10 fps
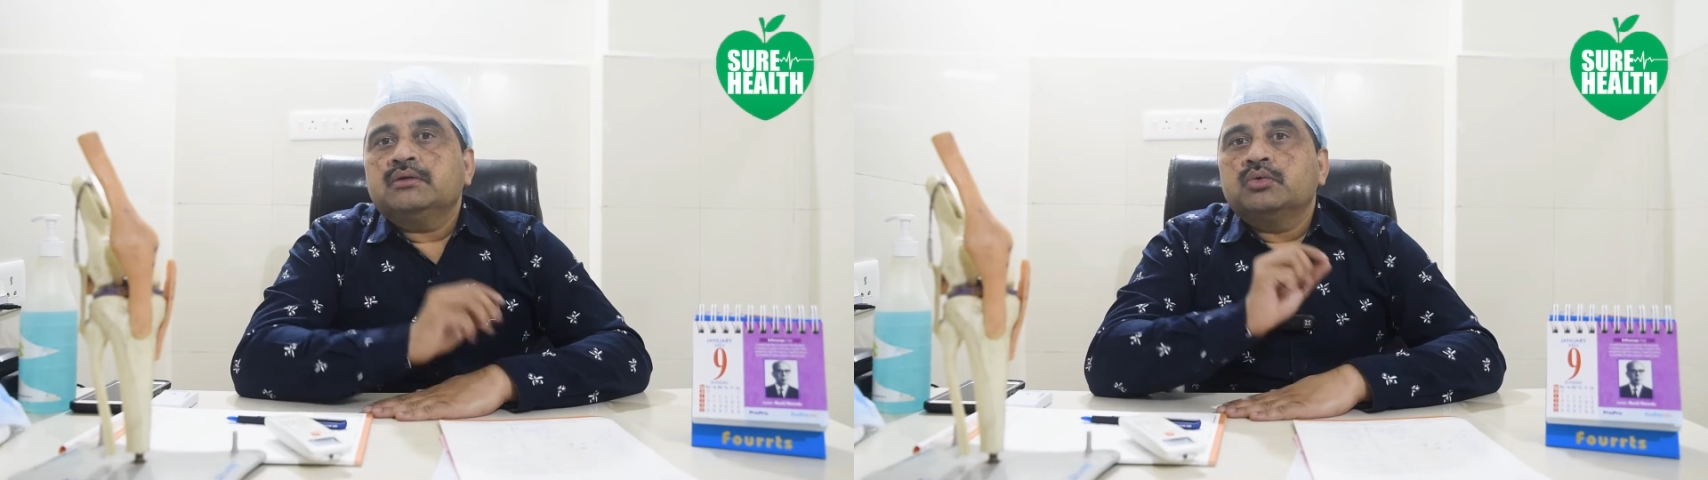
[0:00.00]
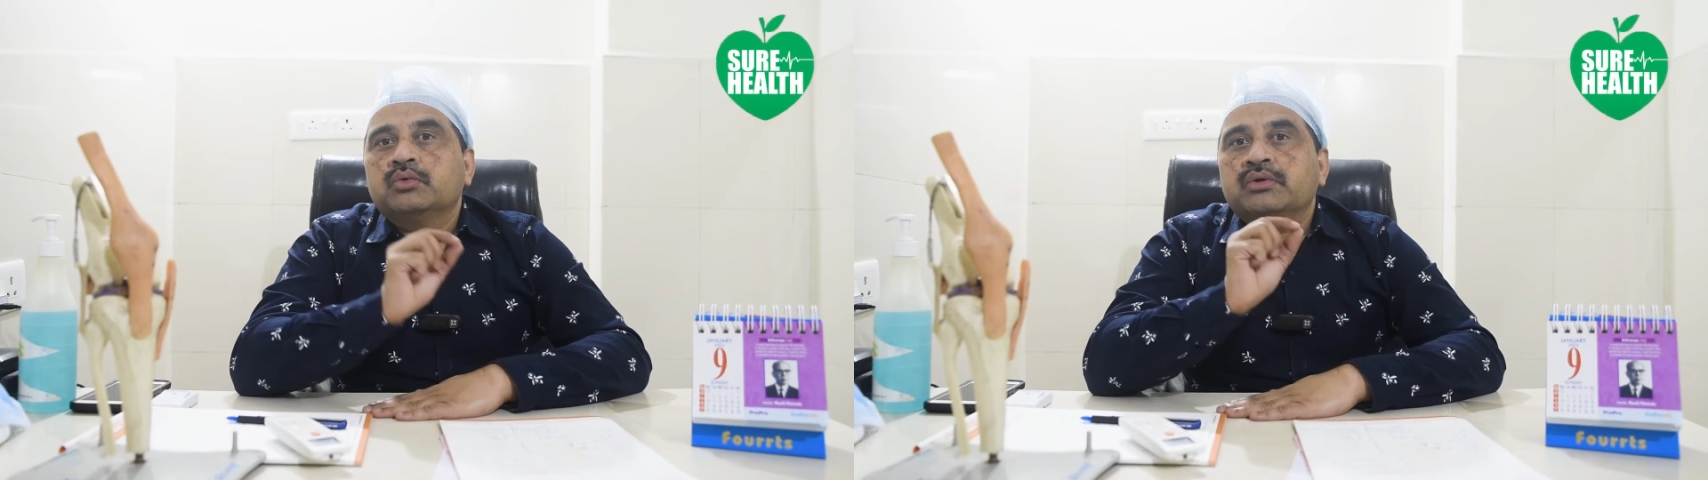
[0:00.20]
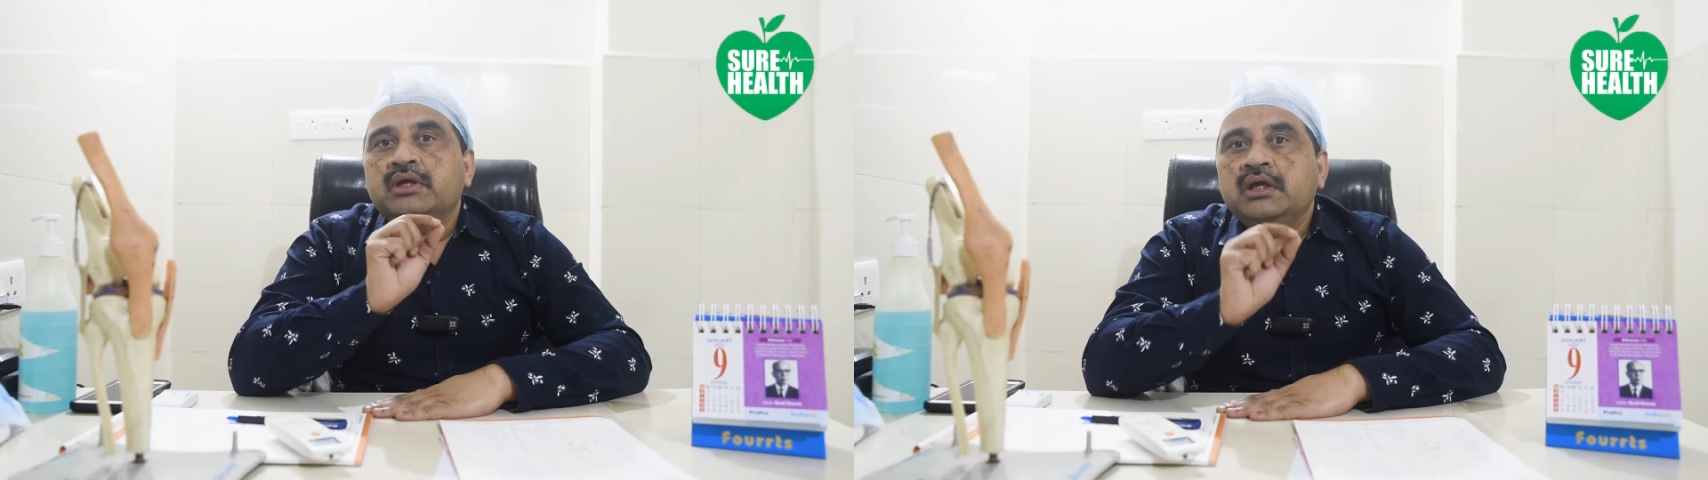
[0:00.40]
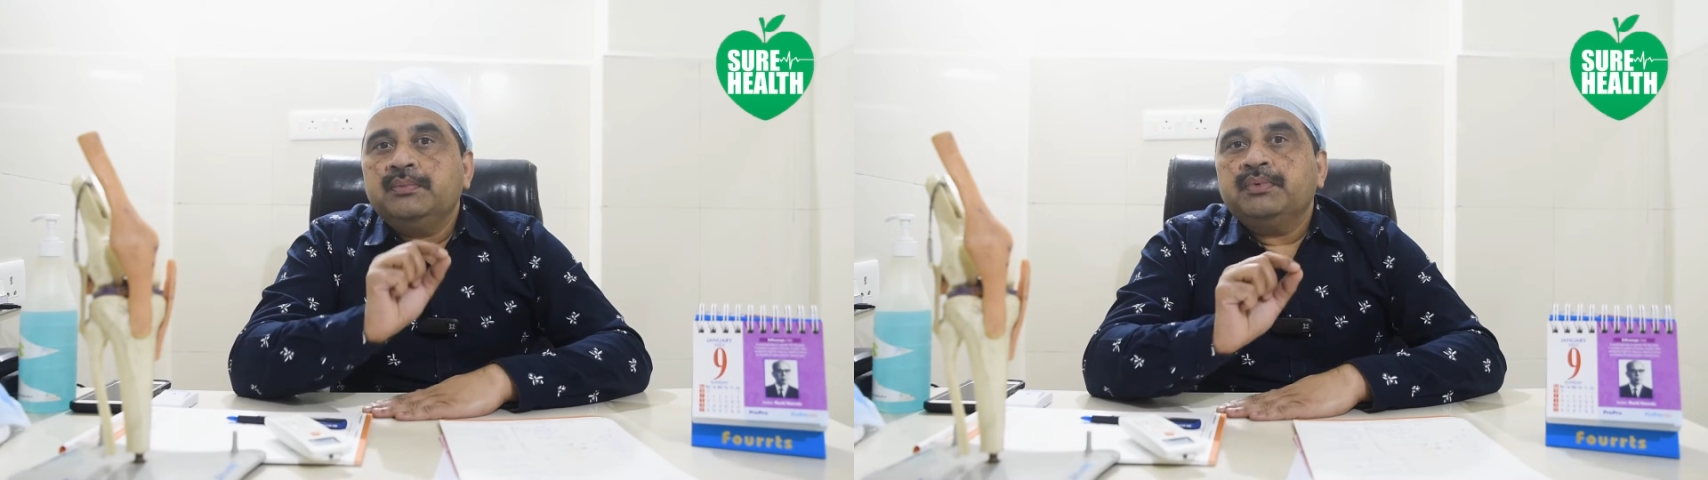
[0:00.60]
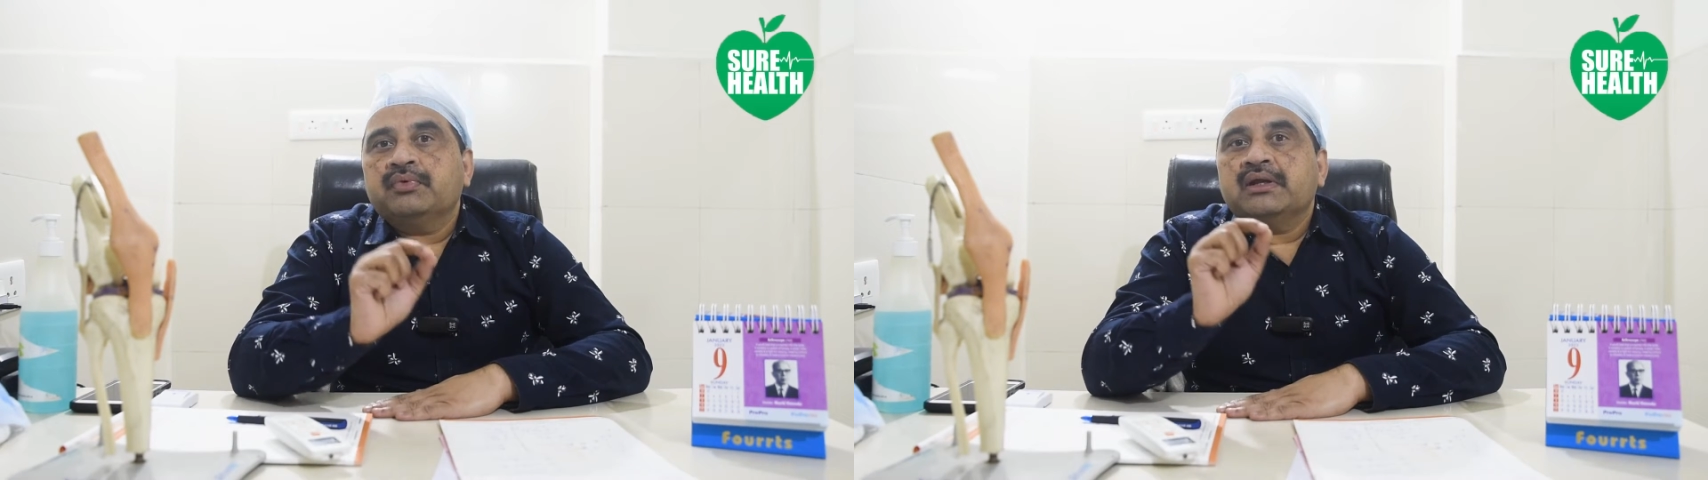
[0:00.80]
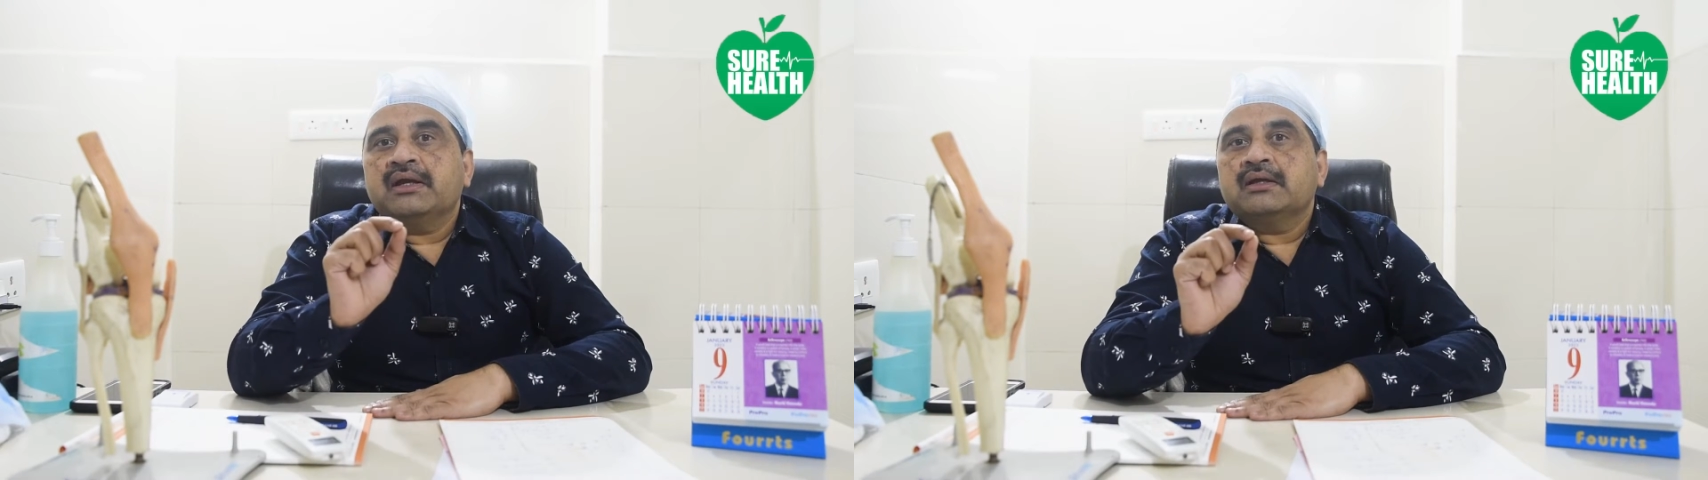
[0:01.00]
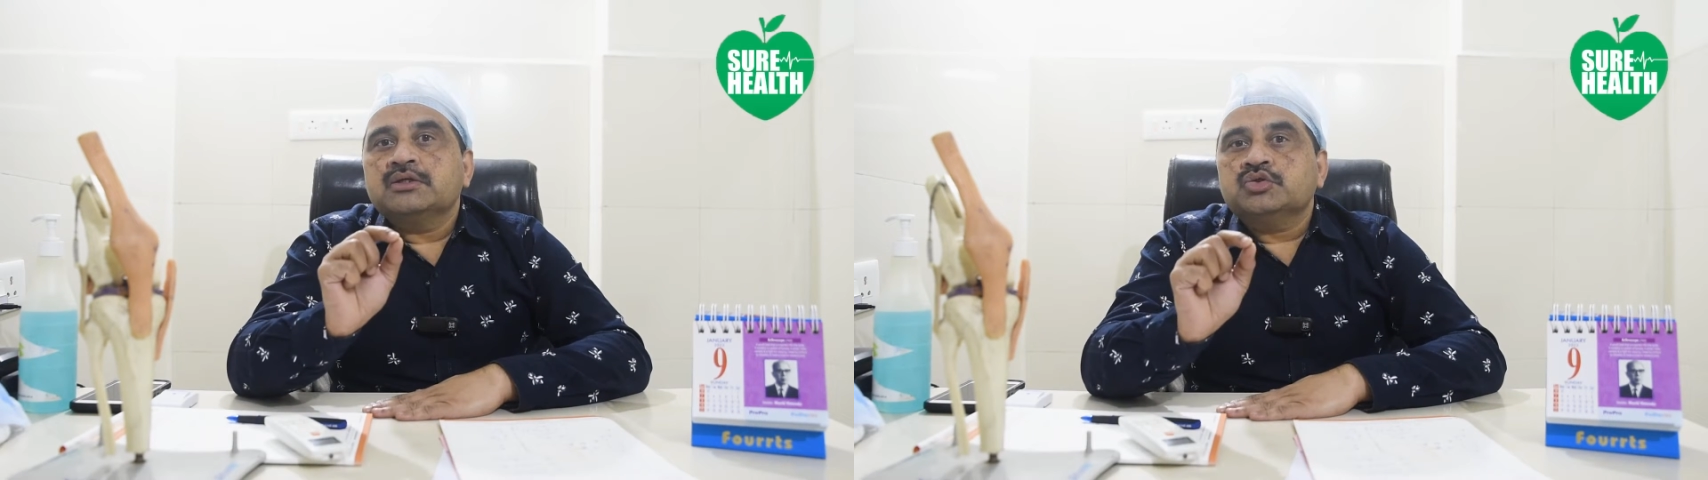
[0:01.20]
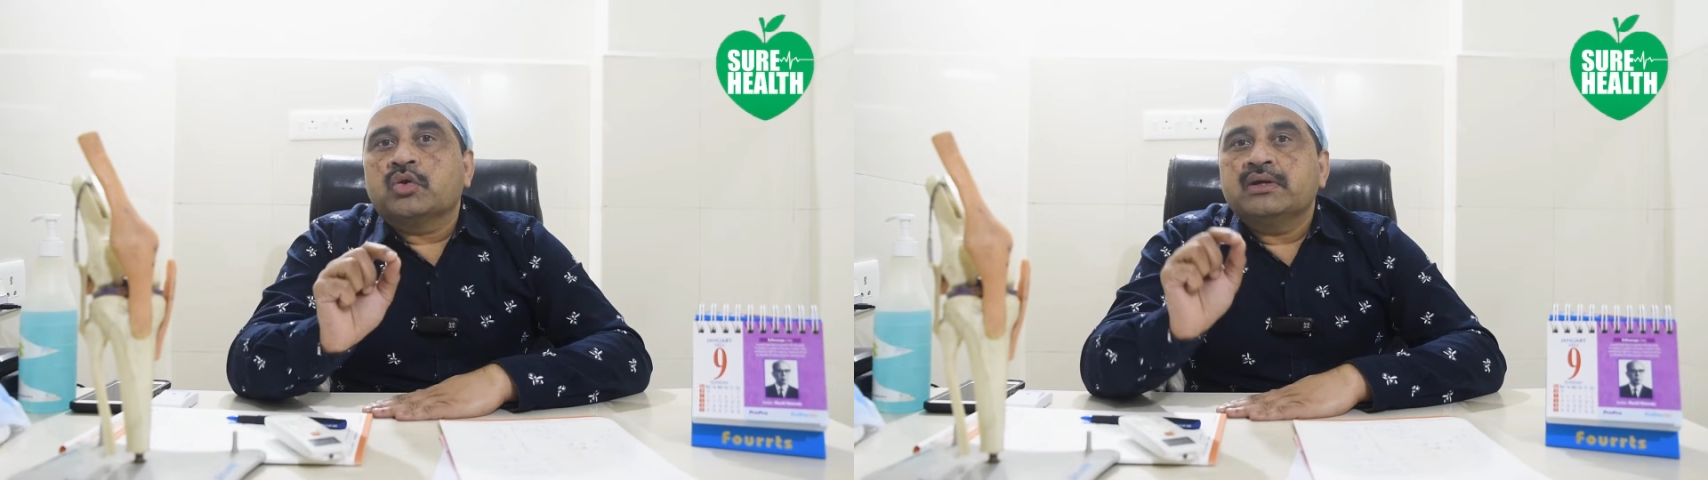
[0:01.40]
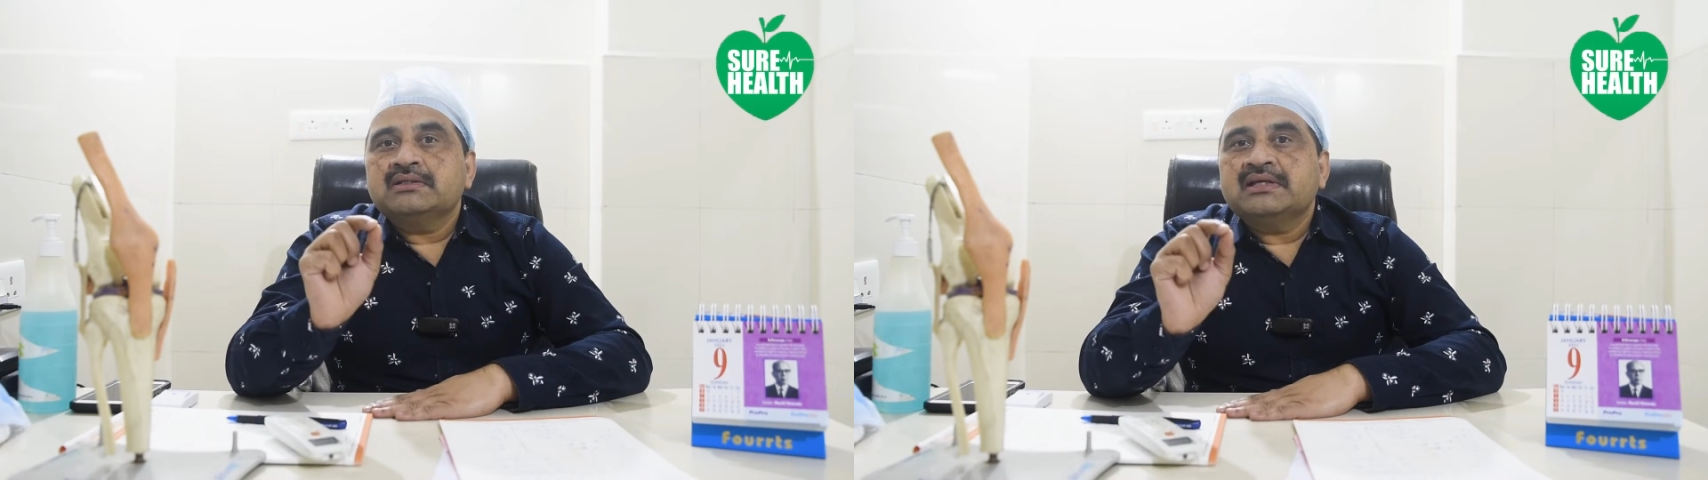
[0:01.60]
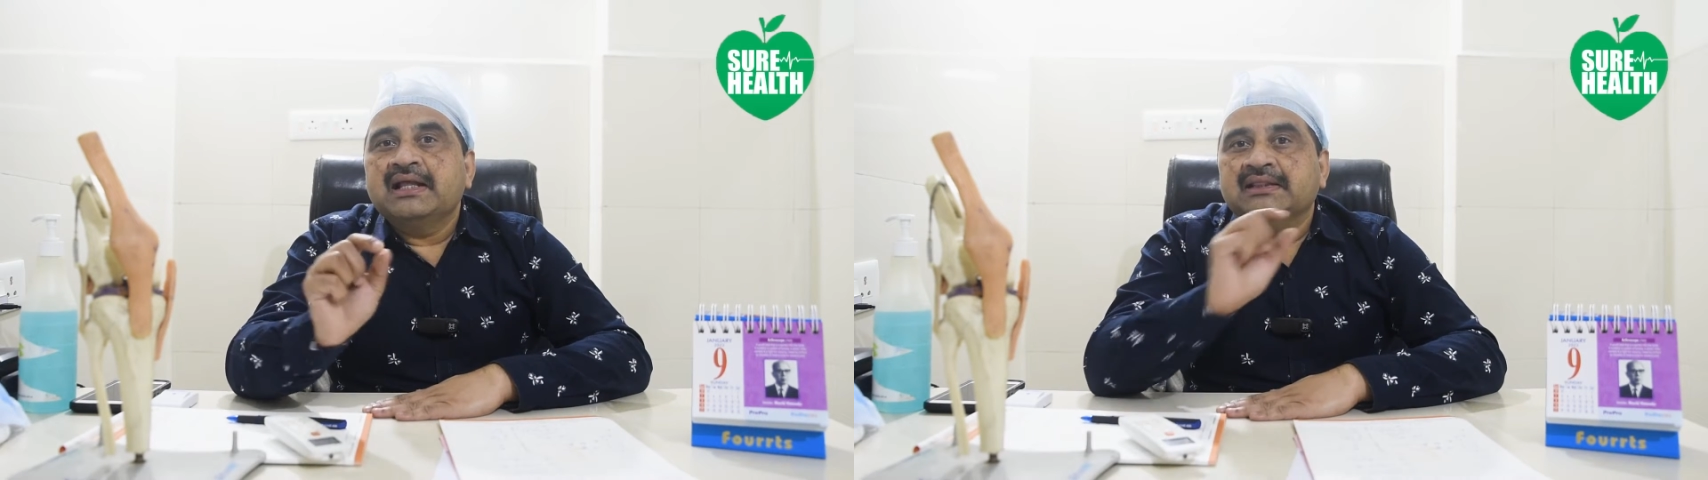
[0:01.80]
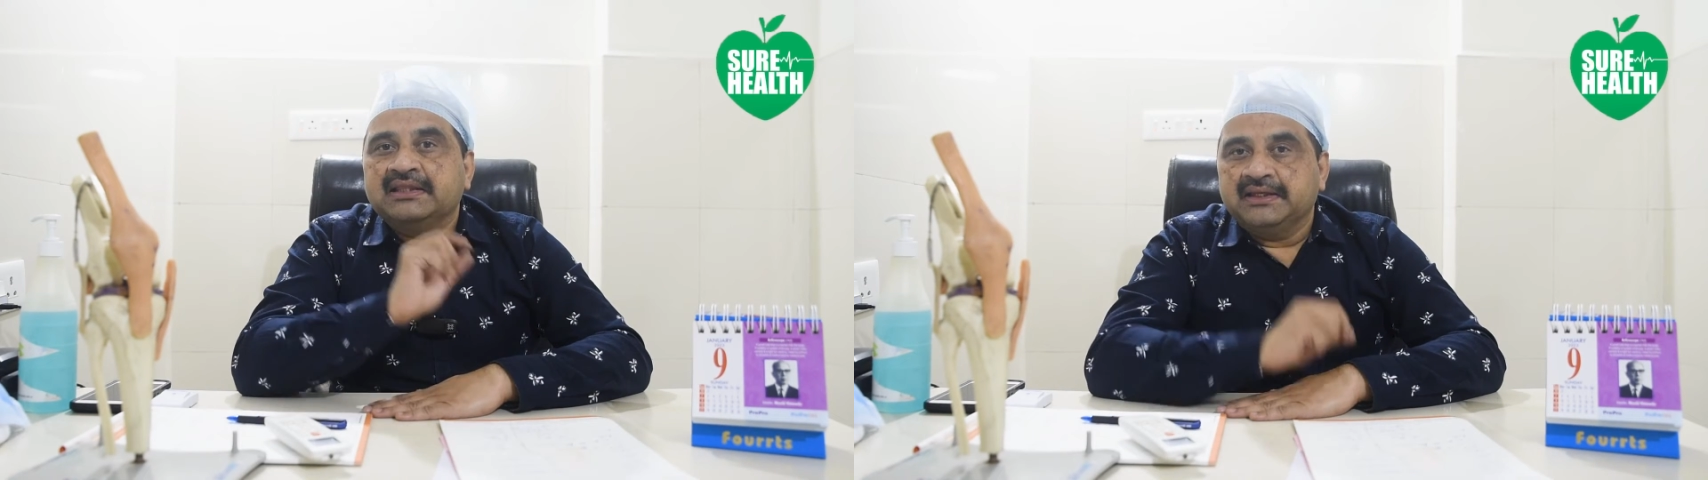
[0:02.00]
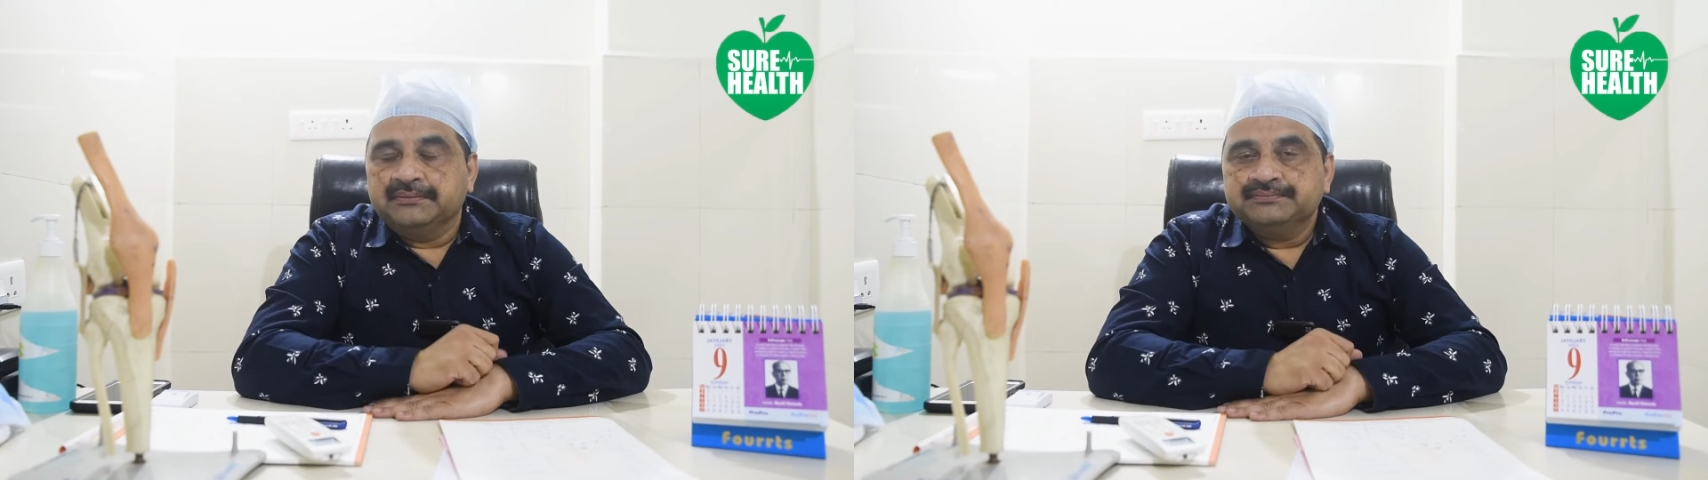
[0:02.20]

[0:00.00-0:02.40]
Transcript: టు కీప్ యువర్ జాయింట్స్ హెల్తీ